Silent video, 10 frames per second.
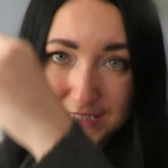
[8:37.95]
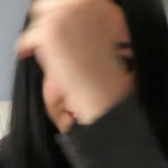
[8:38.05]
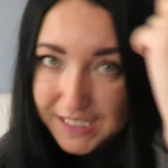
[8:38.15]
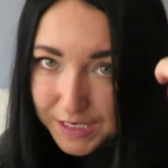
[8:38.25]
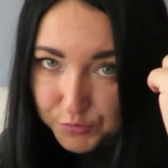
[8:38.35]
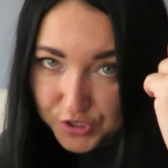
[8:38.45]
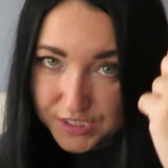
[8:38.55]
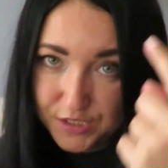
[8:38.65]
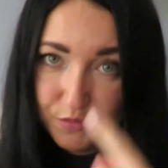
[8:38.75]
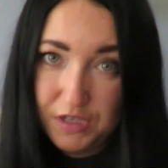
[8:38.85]
tyle
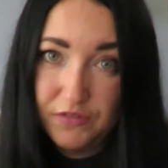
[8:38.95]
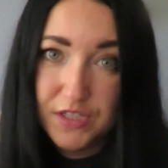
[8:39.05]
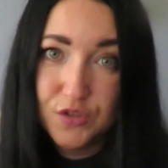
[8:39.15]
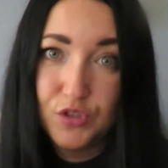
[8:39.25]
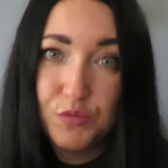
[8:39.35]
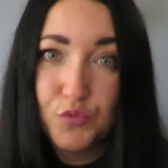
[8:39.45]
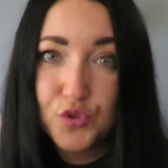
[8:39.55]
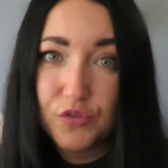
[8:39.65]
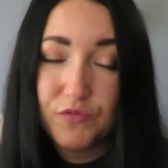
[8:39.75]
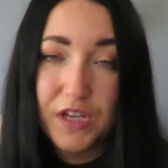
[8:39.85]
przesyłek, więc oni
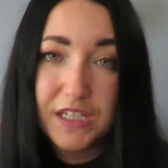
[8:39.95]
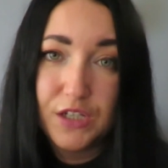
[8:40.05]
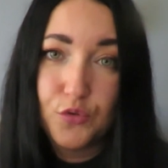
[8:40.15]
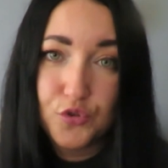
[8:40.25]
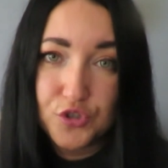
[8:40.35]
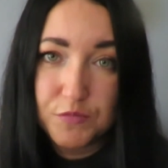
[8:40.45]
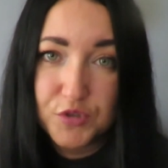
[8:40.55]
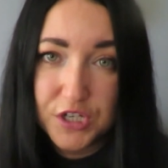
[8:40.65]
muszą w jak najkrótszym